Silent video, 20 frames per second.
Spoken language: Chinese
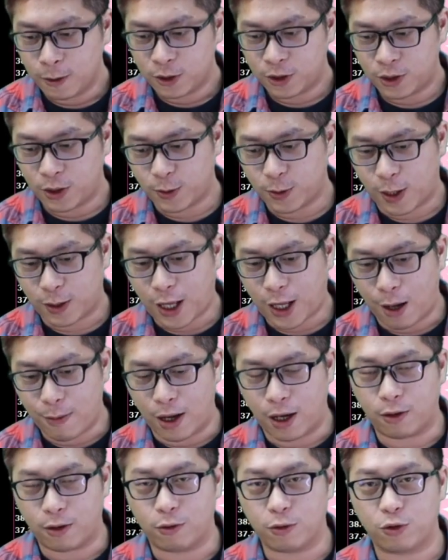现在大
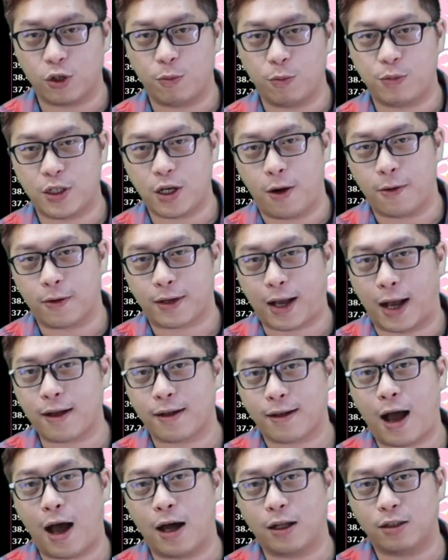盘我觉得比较尴
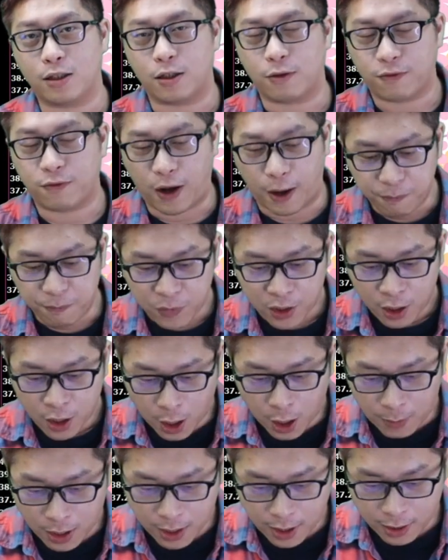尬的地方，
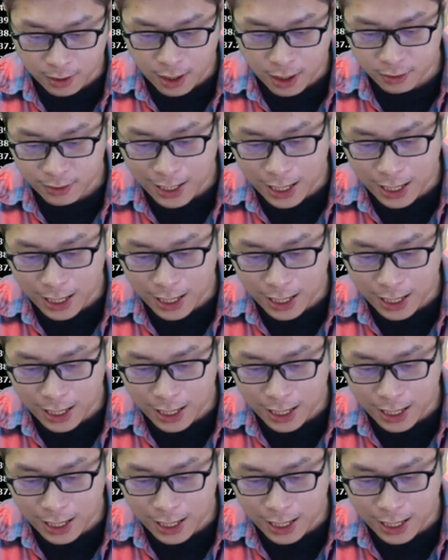好不好？来看看